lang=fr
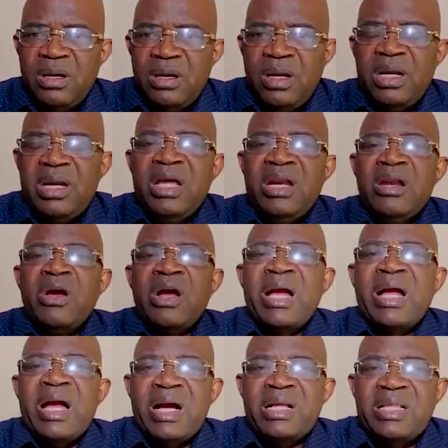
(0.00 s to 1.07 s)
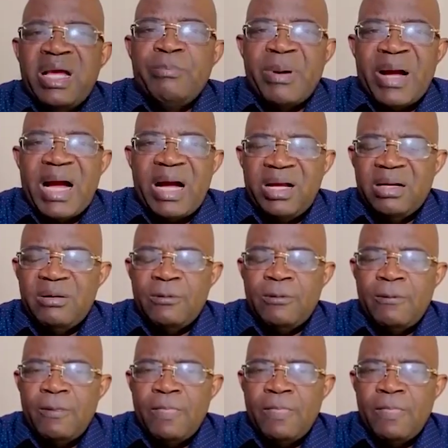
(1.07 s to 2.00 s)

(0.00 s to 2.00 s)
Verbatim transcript: Il dit ne regardez pas.